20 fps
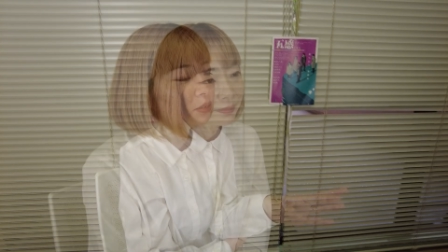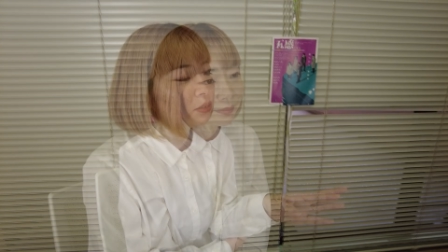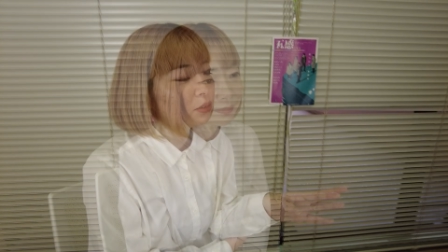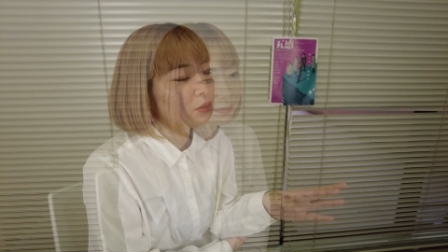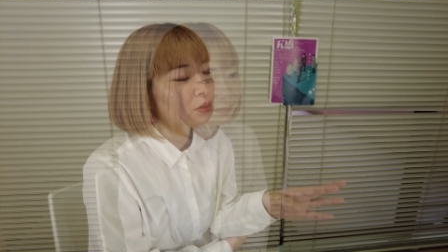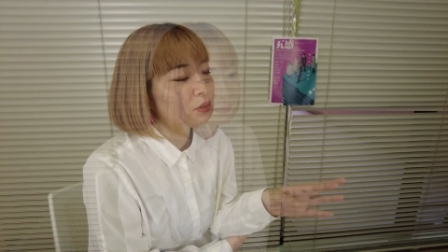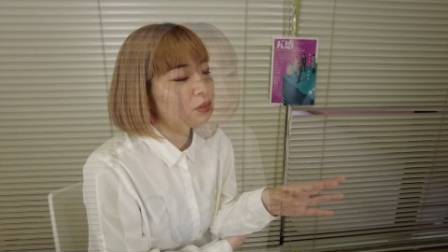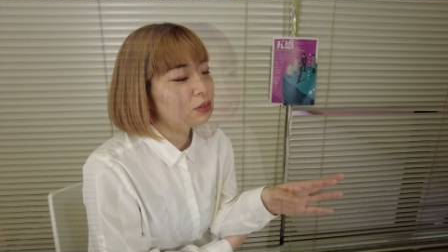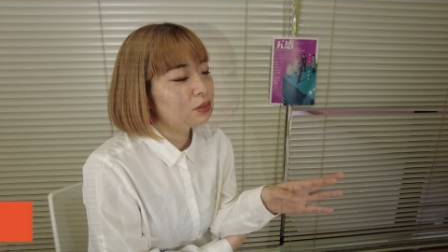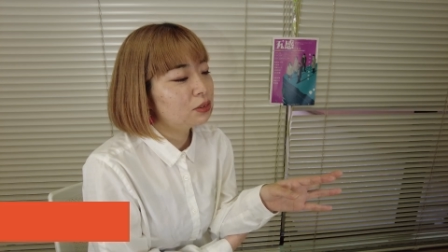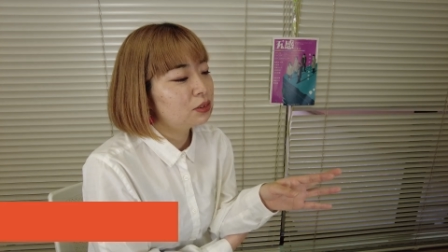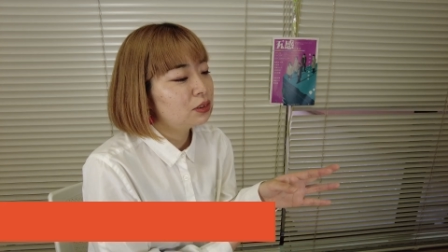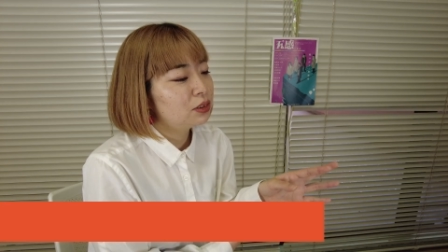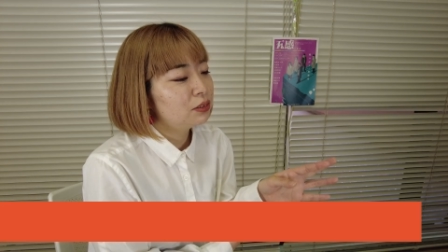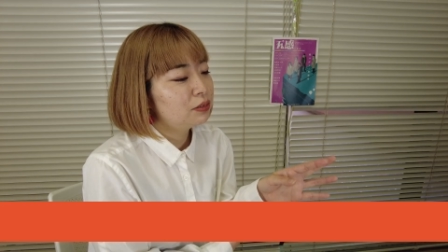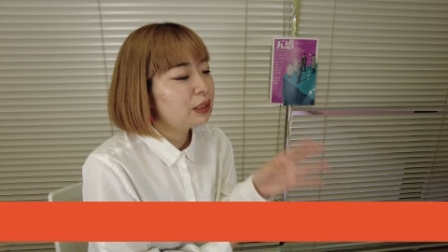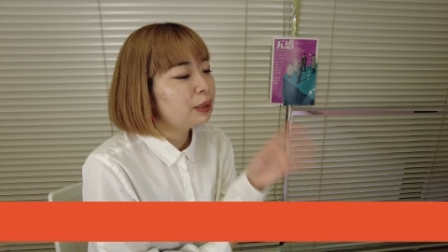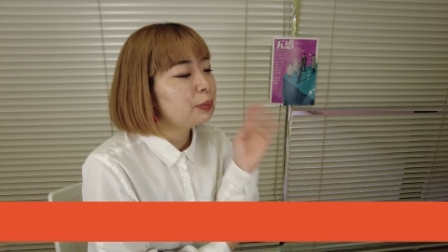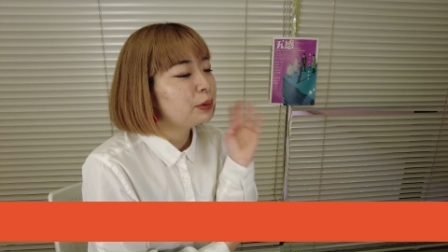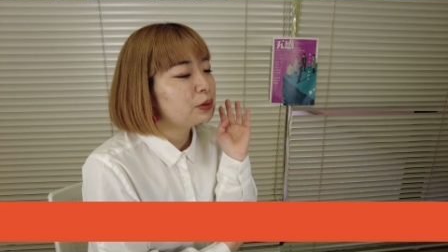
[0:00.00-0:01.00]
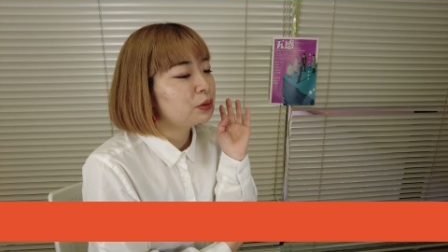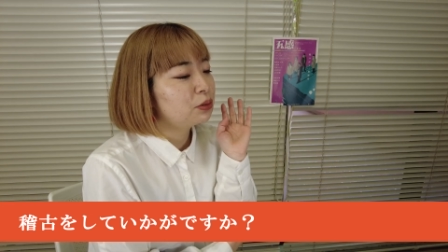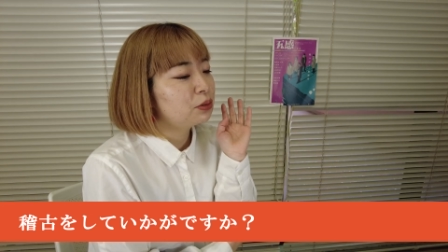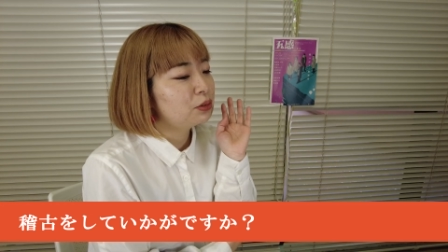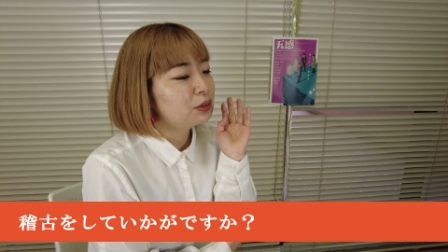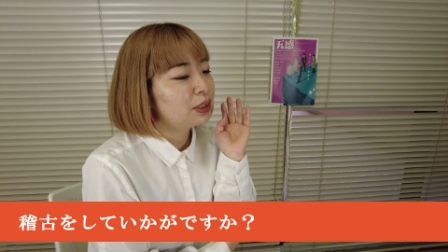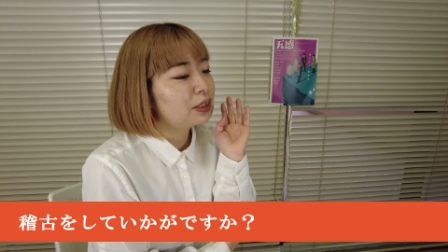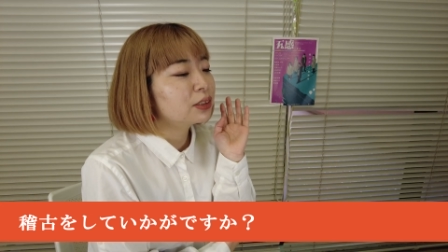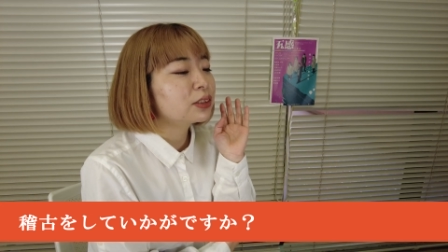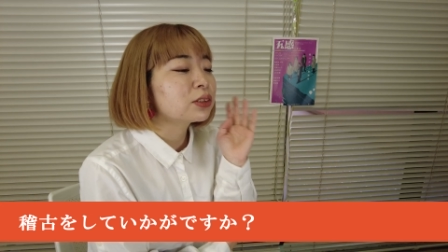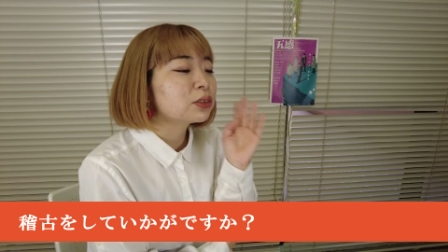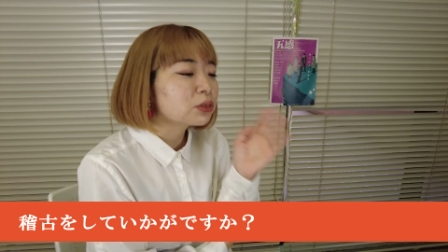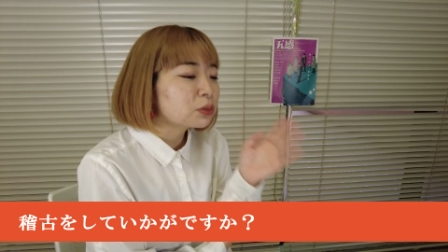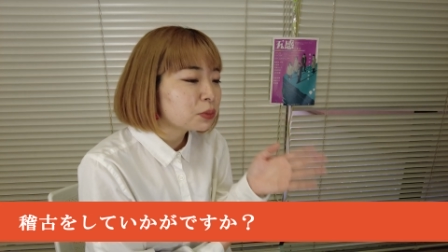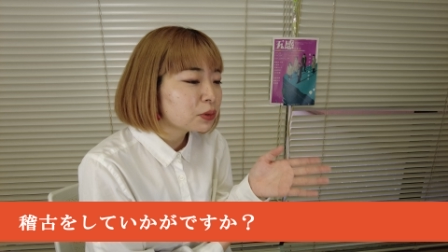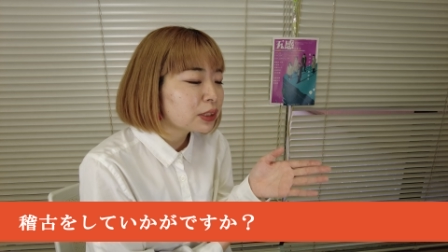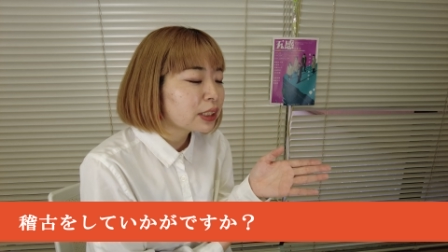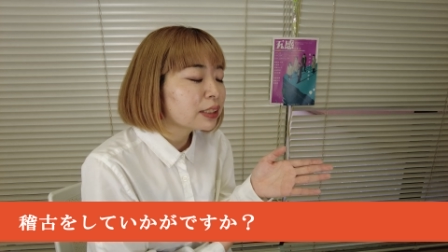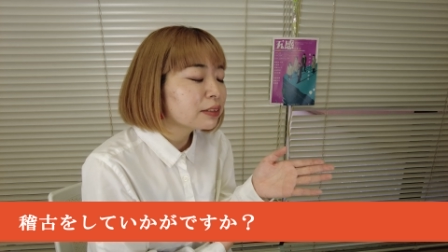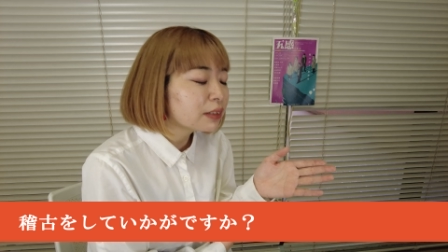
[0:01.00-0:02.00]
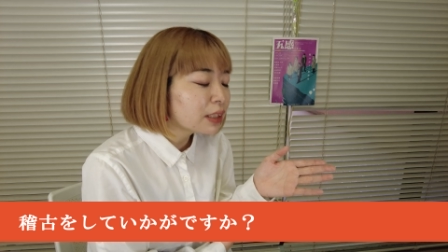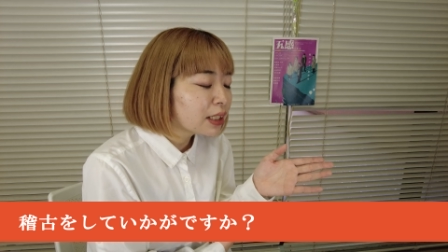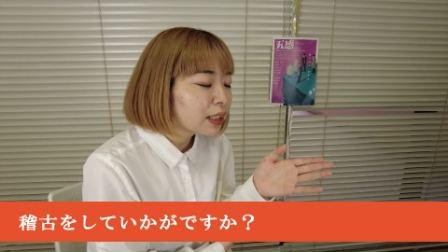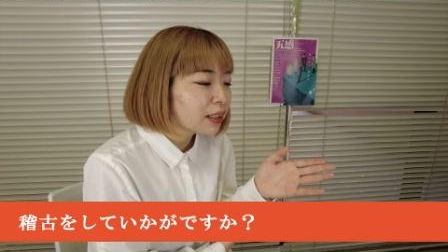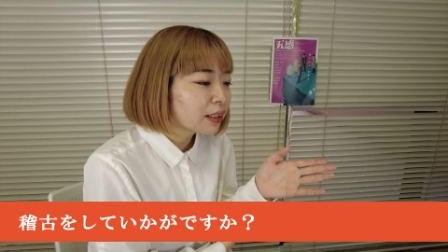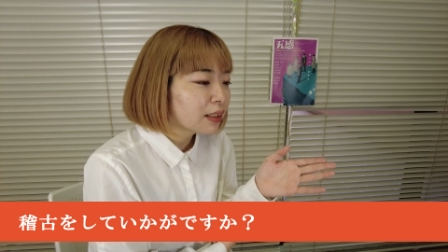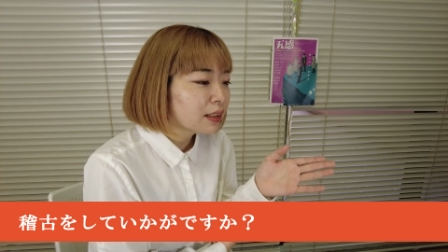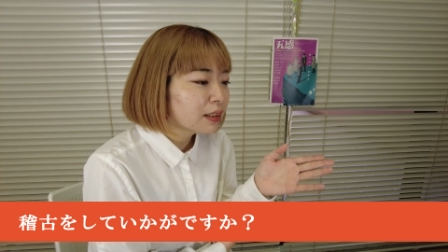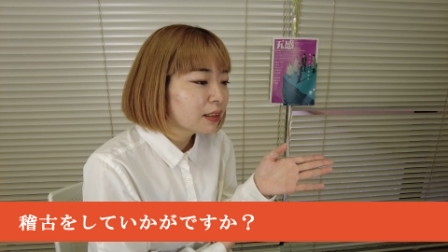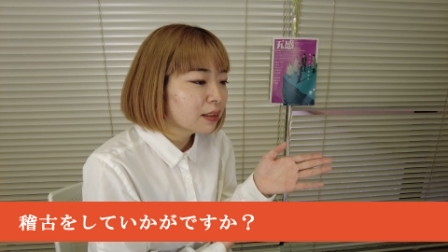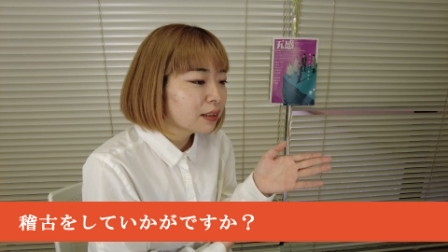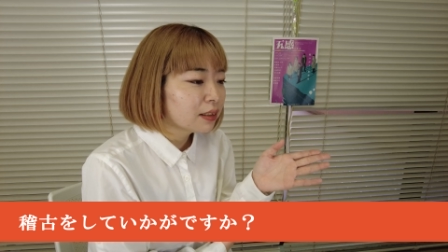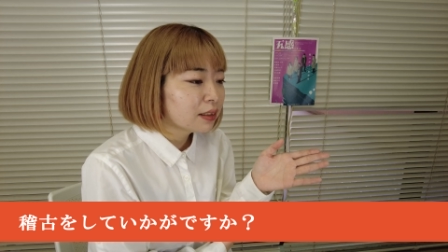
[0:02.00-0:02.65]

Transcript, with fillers: そのファーベルとルーデンスの舞台は